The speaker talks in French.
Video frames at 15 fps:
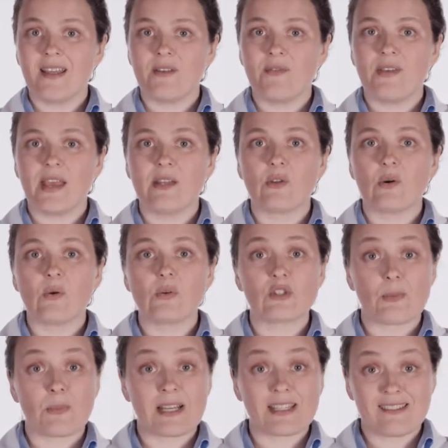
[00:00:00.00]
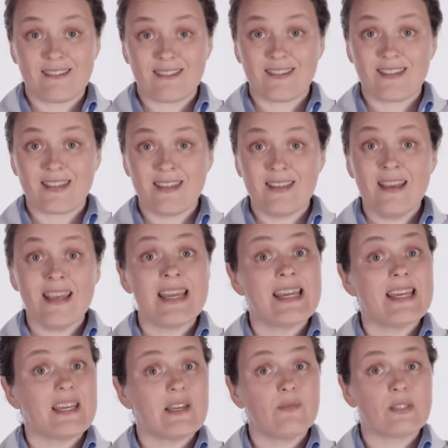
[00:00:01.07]
Ils viendront se présenter
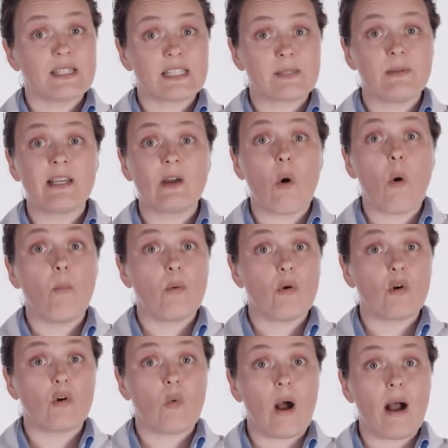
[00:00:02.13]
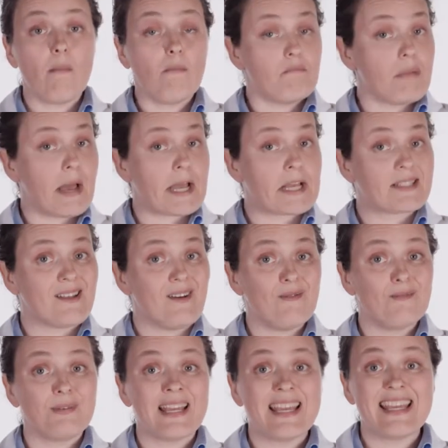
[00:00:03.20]
et vous expliqueront pourquoi, par
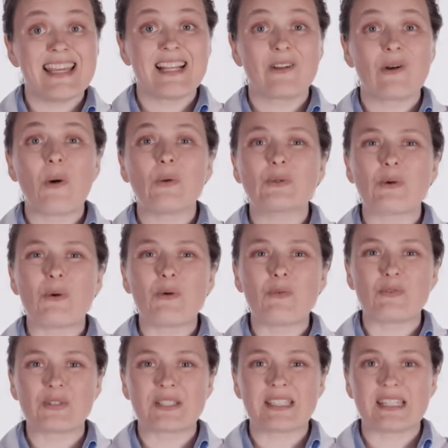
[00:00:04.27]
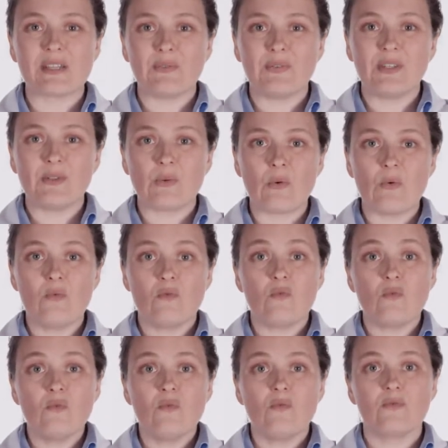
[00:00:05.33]
exemple, ils contrôlent vos signes vitaux
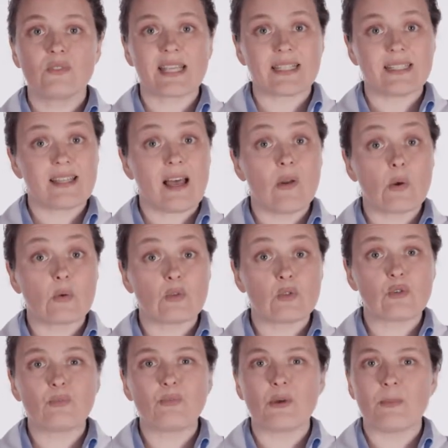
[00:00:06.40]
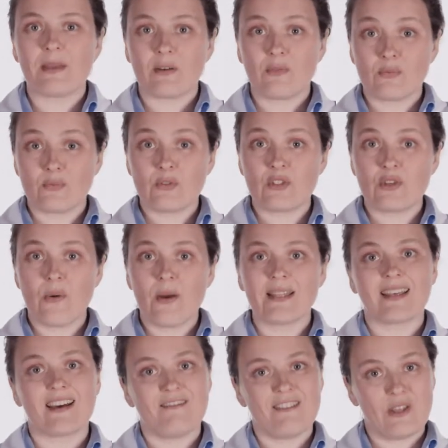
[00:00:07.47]
ou vous installent un tube de perfusion
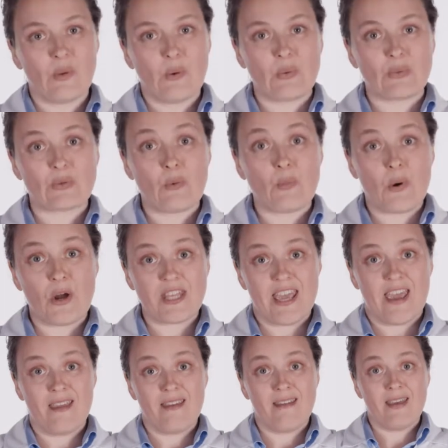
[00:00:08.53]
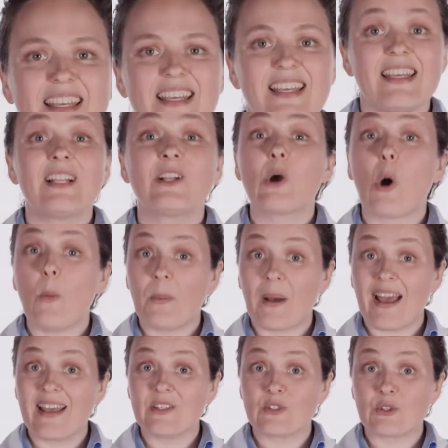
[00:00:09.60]
intraveineuse au poignet. Ils
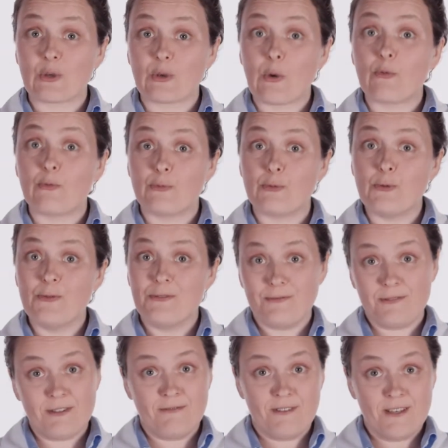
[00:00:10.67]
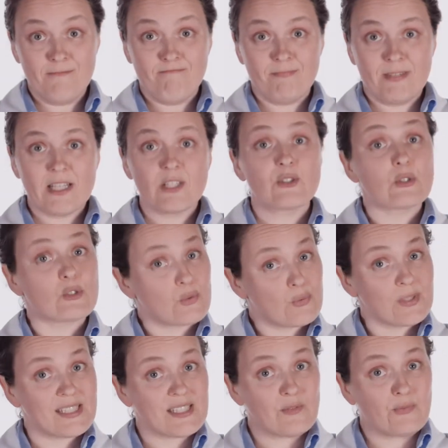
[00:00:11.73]
comprennent ce que vous vivez et se
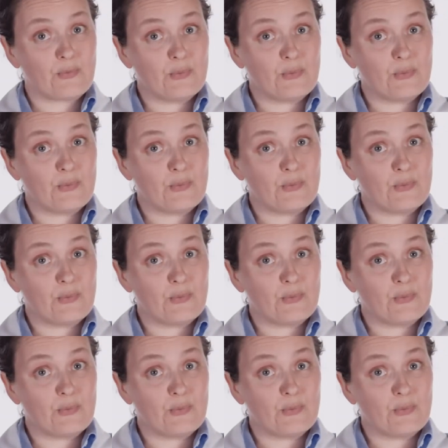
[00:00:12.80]
soucient de